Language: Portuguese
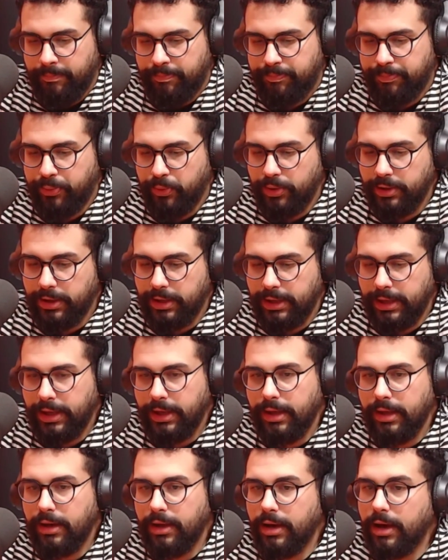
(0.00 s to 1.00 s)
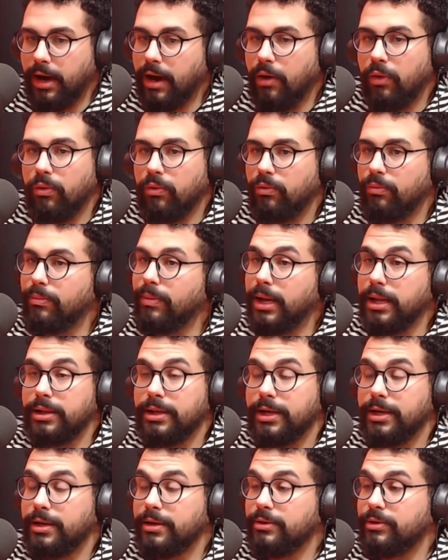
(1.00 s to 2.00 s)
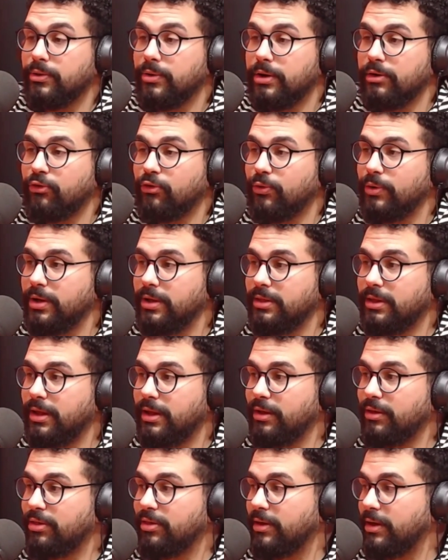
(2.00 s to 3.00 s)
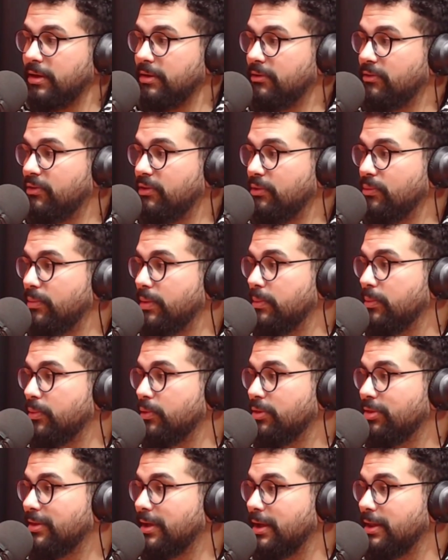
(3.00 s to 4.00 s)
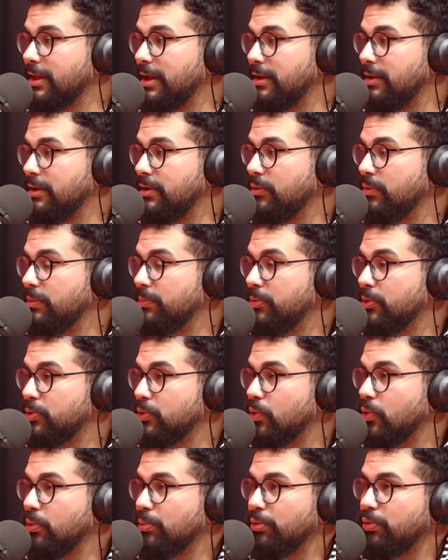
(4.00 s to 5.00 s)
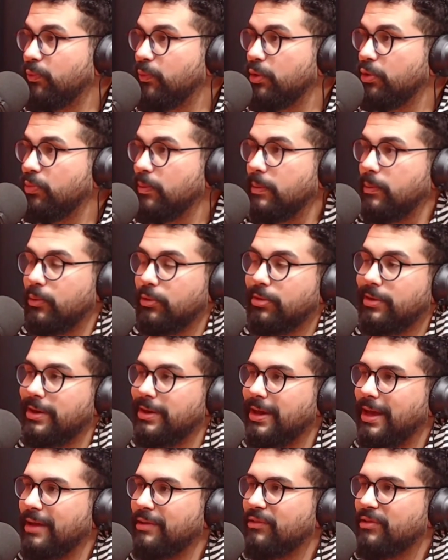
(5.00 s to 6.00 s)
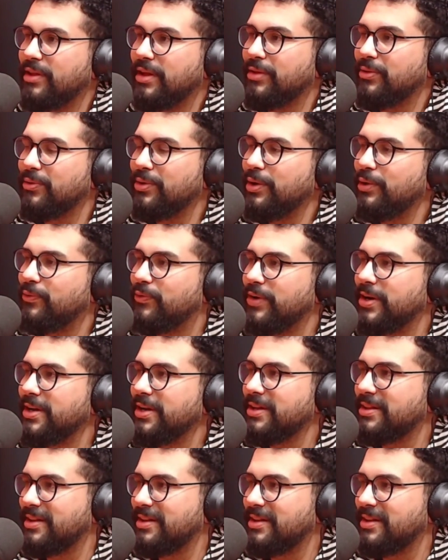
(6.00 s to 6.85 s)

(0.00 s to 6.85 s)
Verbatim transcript: Porque algum malandro achou interessante uma música da New e botou como se fosse uma música inédita do Nirvana,